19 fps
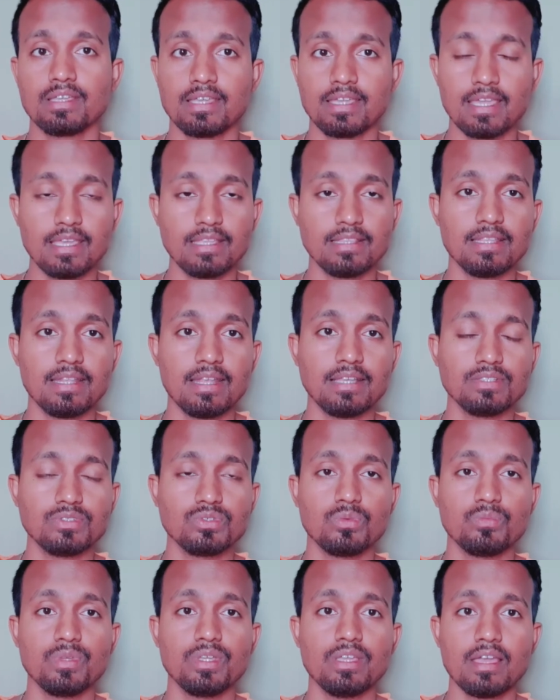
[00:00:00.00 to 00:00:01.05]
खेल रहा है
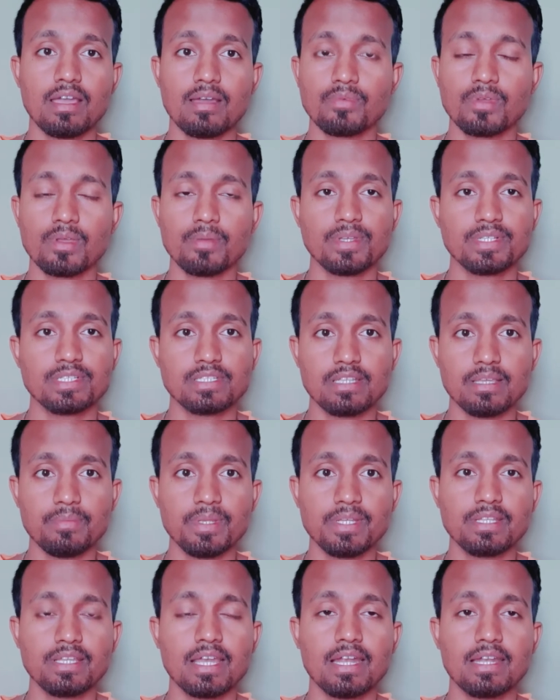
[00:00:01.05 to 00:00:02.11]
जो भी आपके पास
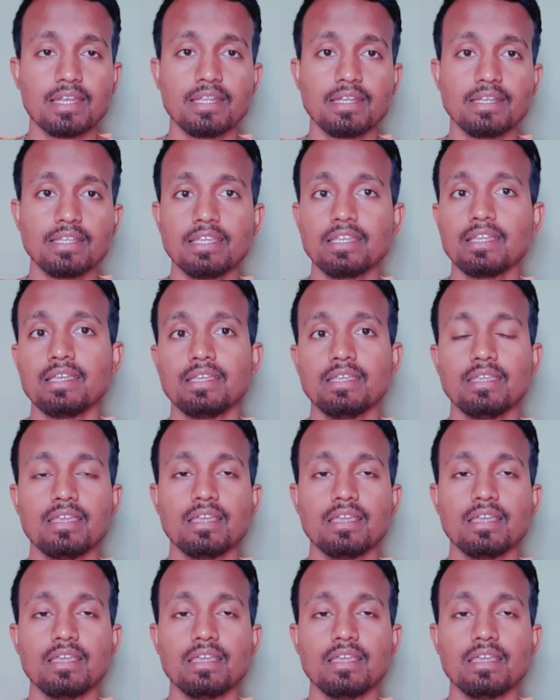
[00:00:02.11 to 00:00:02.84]
डेबिट कार्ड है ठीक है